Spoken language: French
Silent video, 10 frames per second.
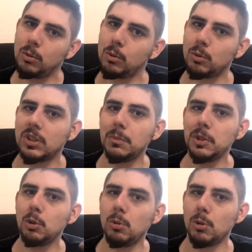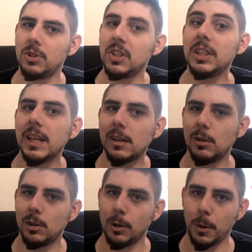donc on diminue le signal,
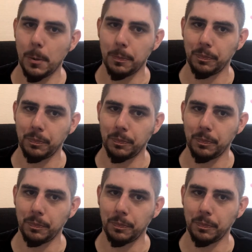euh,